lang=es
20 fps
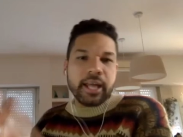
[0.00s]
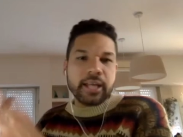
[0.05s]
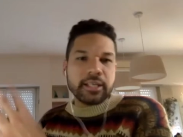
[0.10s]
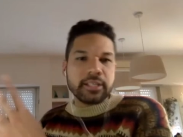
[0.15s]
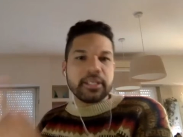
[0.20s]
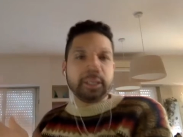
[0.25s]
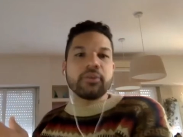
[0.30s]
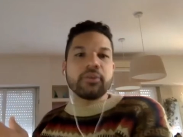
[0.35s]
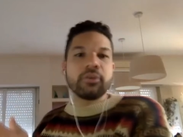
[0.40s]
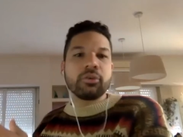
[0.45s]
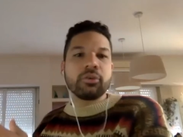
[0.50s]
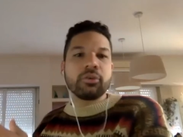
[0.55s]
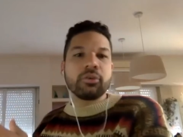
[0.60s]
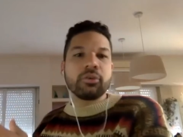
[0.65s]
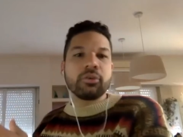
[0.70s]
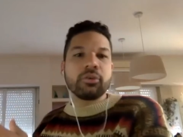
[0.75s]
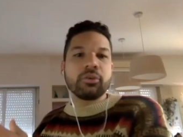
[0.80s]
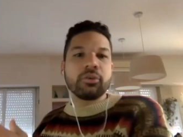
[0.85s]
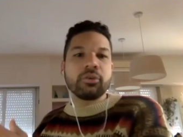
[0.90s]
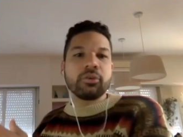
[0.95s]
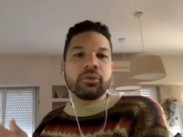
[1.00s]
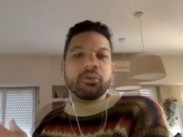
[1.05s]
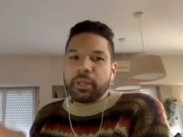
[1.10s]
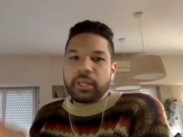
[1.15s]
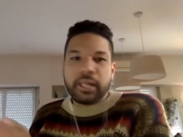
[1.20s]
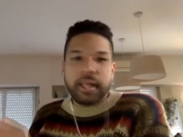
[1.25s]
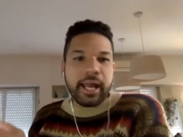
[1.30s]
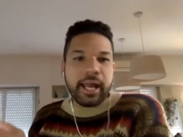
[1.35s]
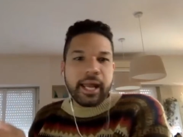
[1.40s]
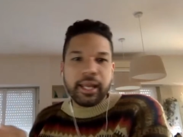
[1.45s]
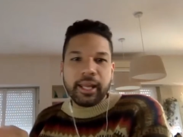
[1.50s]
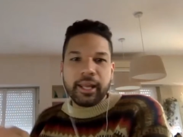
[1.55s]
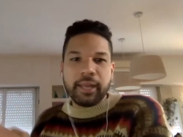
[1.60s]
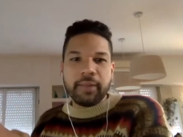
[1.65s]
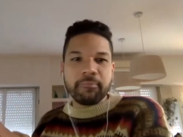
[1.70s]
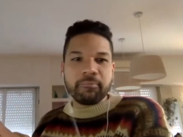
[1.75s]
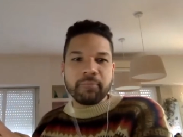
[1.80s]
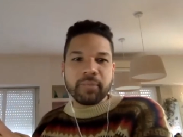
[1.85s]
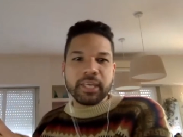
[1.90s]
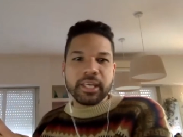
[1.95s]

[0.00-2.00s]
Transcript: hacer un cortometraje